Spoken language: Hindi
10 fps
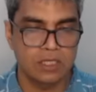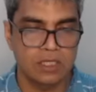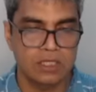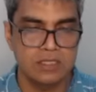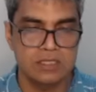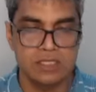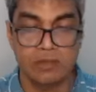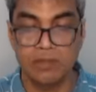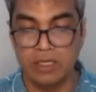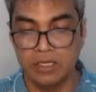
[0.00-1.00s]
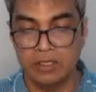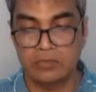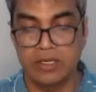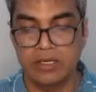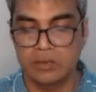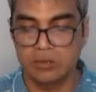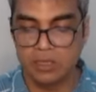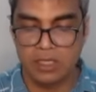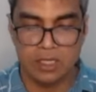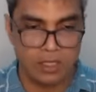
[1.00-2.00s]
कर इस मीटिंग थ्रेट को
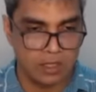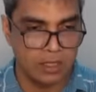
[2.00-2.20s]
तैयार